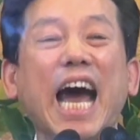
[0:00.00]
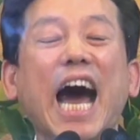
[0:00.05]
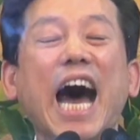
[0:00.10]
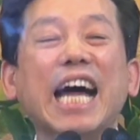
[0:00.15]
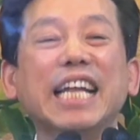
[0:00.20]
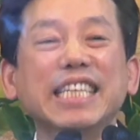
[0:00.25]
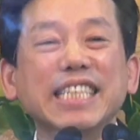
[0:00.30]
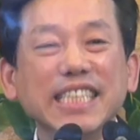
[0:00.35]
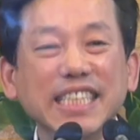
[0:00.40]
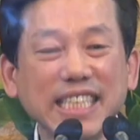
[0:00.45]

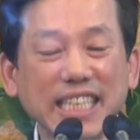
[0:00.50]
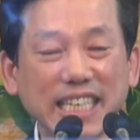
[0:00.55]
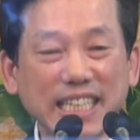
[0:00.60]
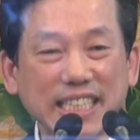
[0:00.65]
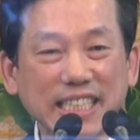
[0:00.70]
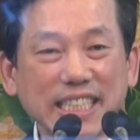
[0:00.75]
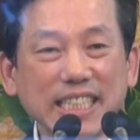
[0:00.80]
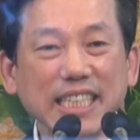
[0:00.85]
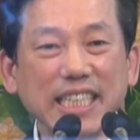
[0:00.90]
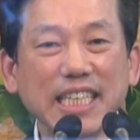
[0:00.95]

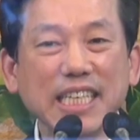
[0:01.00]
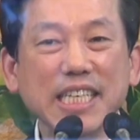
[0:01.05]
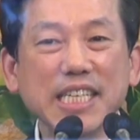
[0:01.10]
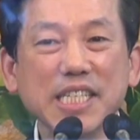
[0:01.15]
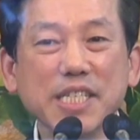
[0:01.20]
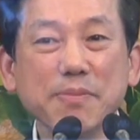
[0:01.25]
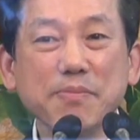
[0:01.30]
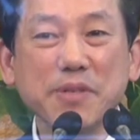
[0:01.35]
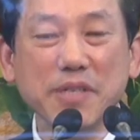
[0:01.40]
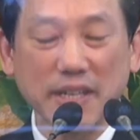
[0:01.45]
않으려는
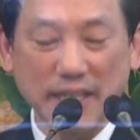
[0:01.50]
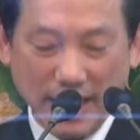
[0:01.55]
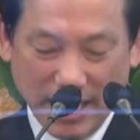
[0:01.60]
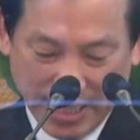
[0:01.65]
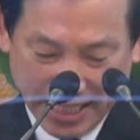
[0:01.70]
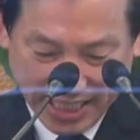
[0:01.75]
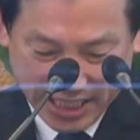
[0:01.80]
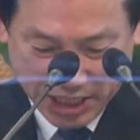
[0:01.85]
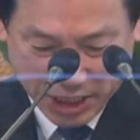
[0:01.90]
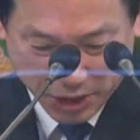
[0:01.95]
습성이
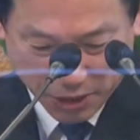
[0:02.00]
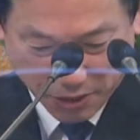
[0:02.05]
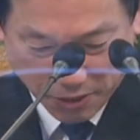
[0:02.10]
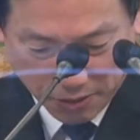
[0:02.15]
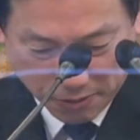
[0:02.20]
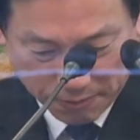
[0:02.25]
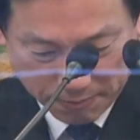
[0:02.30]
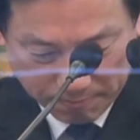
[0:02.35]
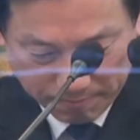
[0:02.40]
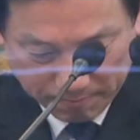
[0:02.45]
있죠.